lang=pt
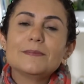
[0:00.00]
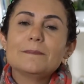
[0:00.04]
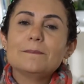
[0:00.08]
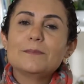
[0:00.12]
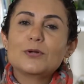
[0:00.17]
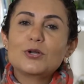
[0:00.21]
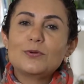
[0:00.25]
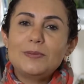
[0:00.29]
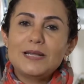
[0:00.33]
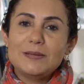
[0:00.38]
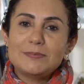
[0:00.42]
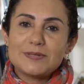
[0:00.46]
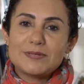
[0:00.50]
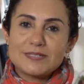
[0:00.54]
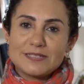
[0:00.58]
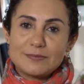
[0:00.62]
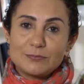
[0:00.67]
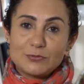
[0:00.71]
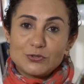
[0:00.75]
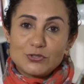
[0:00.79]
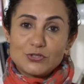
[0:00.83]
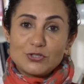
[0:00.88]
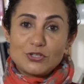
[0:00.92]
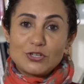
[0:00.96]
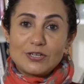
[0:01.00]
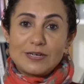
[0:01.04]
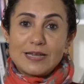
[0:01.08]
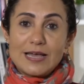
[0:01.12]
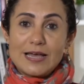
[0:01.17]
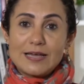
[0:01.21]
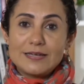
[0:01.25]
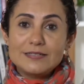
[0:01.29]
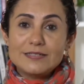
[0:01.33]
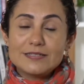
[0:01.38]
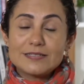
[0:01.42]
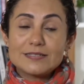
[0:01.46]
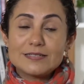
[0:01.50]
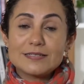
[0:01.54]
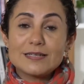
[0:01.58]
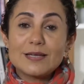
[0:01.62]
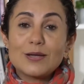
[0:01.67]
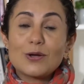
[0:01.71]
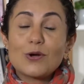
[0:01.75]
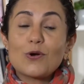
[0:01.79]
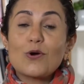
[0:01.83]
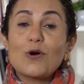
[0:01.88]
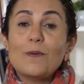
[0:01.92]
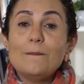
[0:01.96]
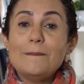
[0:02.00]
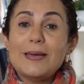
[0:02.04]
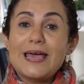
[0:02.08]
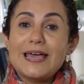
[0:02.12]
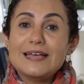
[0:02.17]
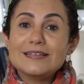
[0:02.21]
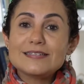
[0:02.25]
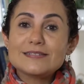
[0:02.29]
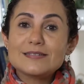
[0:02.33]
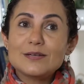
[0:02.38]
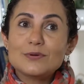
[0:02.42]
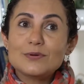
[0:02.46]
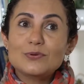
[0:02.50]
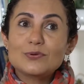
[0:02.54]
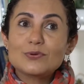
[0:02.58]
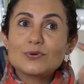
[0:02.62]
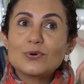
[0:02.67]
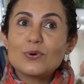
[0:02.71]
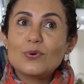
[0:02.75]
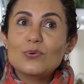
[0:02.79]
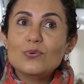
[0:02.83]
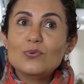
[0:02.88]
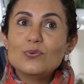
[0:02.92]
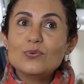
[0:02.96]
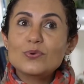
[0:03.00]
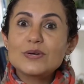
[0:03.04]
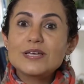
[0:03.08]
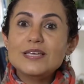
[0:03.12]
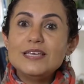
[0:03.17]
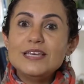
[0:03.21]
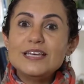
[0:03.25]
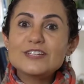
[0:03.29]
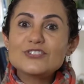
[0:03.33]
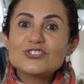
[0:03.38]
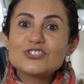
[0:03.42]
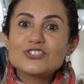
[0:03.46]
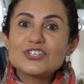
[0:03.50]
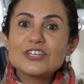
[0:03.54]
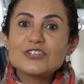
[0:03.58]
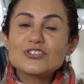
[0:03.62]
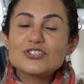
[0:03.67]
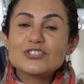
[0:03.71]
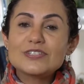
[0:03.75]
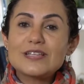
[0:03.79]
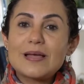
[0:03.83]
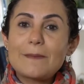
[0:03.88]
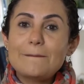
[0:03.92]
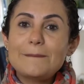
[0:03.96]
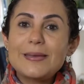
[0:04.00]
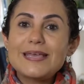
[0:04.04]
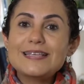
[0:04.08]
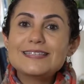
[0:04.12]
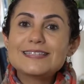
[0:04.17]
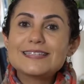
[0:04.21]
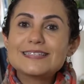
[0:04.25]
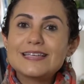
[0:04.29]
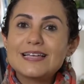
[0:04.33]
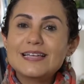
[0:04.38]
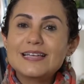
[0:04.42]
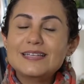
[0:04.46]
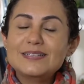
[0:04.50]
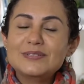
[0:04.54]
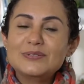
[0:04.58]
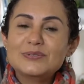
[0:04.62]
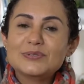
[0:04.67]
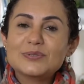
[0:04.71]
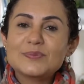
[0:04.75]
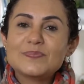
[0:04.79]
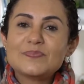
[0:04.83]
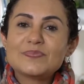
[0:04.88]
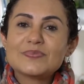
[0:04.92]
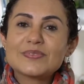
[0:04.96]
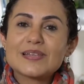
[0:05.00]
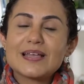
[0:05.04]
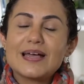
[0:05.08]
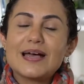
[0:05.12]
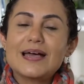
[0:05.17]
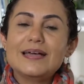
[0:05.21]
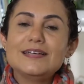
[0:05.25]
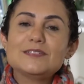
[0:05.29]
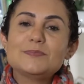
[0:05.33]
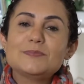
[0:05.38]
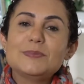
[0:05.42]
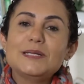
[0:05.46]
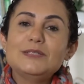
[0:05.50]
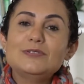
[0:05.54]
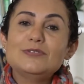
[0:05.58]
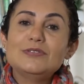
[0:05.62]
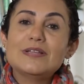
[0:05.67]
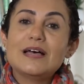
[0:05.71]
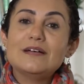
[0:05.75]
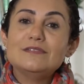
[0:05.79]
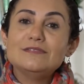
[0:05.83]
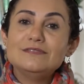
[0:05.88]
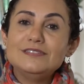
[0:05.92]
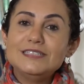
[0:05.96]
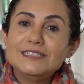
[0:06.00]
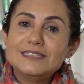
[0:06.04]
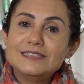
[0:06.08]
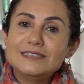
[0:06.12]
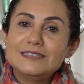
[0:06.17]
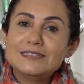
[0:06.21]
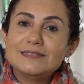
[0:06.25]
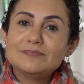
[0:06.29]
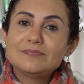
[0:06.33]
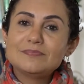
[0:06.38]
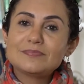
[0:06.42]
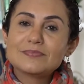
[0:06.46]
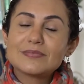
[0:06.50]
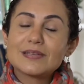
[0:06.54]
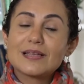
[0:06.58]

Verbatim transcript: problemas emocionais começam com o que a gente está pensando a respeito da vida,